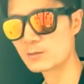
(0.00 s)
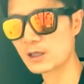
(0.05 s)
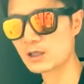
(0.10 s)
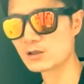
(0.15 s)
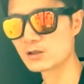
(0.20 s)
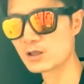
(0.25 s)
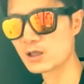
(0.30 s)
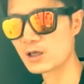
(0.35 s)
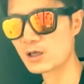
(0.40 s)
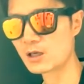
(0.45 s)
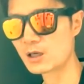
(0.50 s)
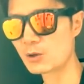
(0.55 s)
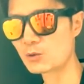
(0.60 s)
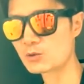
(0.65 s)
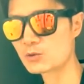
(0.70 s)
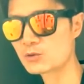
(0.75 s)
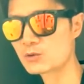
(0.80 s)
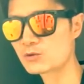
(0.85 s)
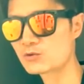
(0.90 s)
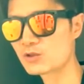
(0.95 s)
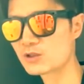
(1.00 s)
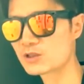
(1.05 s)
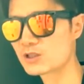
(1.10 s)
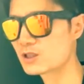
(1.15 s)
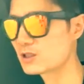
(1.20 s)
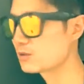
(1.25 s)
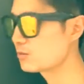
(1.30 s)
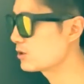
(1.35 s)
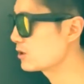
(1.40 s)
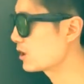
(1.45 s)
봤는데 강호동 선수가
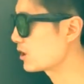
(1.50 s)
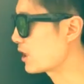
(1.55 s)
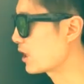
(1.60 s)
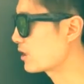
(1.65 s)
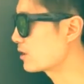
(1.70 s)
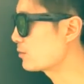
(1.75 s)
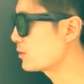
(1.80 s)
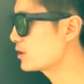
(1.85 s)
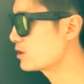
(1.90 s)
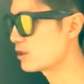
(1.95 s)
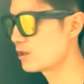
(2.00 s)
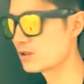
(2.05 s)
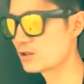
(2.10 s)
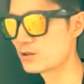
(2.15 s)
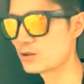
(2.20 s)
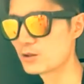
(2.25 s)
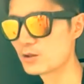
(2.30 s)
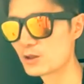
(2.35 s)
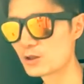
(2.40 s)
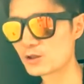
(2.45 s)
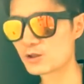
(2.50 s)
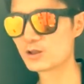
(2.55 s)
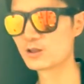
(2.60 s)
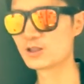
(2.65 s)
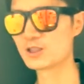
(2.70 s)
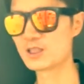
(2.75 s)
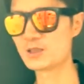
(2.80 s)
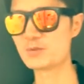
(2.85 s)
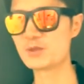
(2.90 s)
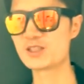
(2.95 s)
지금은 이제 개그맨이잖아요 그
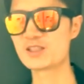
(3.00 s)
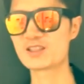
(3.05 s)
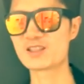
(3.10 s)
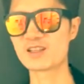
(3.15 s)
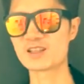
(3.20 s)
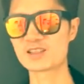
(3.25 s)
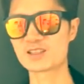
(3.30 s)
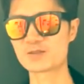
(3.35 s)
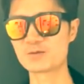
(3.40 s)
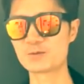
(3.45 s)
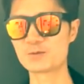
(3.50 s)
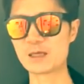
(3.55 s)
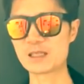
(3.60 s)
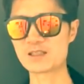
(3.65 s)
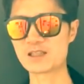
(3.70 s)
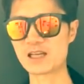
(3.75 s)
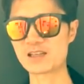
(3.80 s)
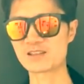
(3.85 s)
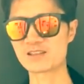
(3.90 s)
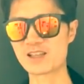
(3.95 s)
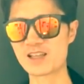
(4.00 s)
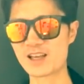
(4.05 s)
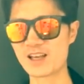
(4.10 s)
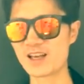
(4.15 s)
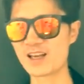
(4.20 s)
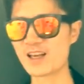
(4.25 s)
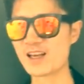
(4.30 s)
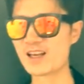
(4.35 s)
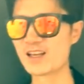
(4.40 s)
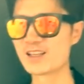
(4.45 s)
이미지가 지금은 많이 다른데
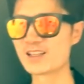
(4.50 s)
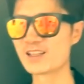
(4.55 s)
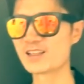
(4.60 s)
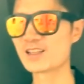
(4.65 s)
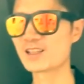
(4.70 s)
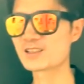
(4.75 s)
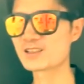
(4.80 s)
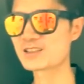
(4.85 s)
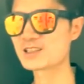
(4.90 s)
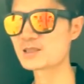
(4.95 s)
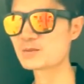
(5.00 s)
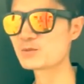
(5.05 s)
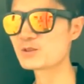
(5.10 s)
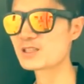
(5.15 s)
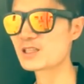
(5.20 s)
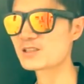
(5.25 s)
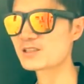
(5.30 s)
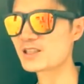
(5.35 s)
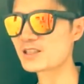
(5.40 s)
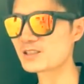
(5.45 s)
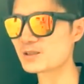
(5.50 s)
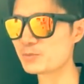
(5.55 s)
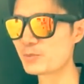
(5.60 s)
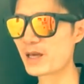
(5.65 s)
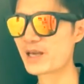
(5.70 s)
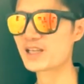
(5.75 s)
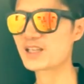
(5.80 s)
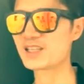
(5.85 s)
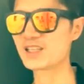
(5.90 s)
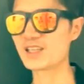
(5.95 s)
옛날 그 스무 살 때 그
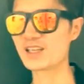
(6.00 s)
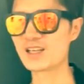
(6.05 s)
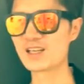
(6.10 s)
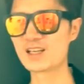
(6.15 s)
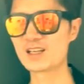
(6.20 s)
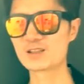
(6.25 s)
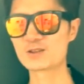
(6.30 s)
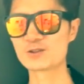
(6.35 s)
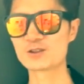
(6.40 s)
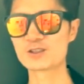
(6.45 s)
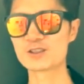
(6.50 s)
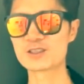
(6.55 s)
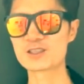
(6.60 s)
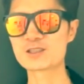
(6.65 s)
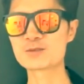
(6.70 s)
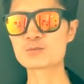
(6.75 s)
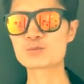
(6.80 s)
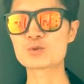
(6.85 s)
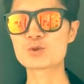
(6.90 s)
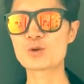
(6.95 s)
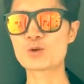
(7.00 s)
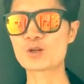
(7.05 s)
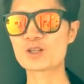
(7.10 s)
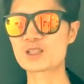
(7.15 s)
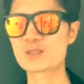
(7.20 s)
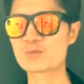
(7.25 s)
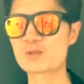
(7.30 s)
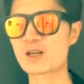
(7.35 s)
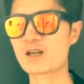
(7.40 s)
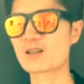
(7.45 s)
패기 그리고 그 승부욕에
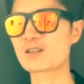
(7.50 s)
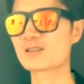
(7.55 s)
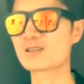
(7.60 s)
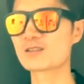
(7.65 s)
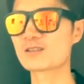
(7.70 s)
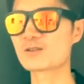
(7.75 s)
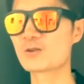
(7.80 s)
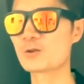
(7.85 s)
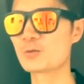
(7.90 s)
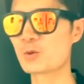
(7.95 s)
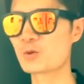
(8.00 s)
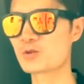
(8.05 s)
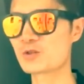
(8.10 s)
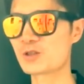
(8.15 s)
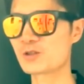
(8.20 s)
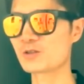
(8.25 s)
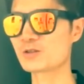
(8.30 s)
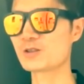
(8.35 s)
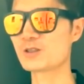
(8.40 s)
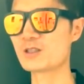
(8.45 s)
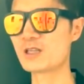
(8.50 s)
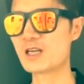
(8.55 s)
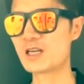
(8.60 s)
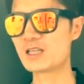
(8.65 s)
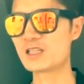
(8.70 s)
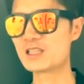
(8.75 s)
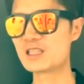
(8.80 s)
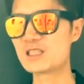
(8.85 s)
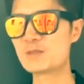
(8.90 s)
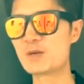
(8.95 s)
집착하는 걸 볼 수있거든
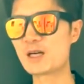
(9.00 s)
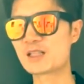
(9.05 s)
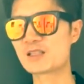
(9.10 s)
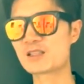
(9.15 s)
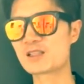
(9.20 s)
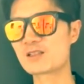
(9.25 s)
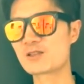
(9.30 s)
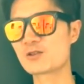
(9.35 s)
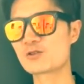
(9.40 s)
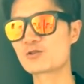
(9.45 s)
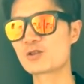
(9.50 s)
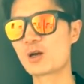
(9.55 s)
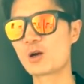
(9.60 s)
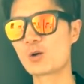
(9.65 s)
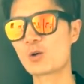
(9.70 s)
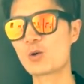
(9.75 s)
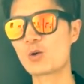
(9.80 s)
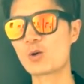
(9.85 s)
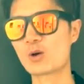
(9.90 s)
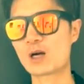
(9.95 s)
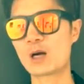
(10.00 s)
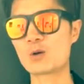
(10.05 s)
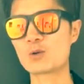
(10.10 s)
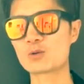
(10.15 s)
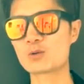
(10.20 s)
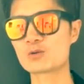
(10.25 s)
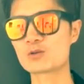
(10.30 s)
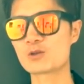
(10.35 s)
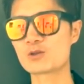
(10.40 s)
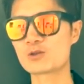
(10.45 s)
이만기 선수하고
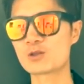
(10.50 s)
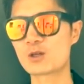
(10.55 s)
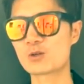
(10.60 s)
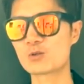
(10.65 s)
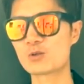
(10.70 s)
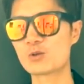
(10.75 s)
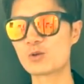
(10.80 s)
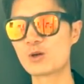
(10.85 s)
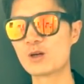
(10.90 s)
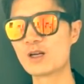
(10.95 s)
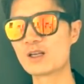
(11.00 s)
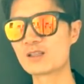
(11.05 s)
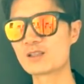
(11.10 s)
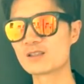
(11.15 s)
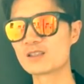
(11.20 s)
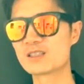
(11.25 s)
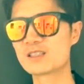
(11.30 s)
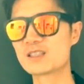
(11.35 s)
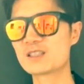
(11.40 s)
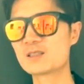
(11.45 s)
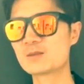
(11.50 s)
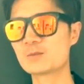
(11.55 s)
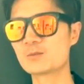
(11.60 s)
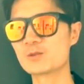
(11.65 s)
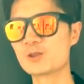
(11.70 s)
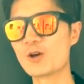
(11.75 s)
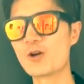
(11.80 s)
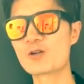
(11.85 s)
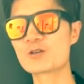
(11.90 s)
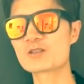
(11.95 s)
강호동 선수하고 그 씨름
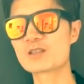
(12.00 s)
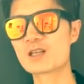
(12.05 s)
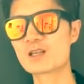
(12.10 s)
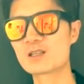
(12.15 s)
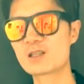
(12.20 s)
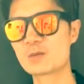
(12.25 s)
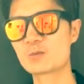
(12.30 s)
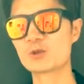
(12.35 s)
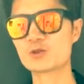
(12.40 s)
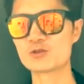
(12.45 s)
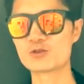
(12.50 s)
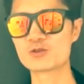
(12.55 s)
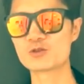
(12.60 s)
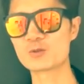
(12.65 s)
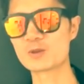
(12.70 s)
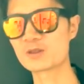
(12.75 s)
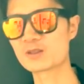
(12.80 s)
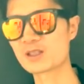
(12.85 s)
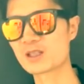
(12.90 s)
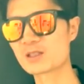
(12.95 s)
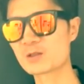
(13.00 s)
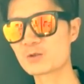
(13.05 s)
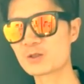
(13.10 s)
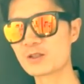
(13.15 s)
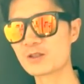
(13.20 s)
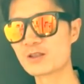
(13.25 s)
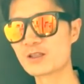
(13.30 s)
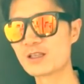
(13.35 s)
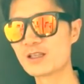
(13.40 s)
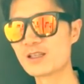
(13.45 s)
영상을 한번 유튜브에서 찾아보세요.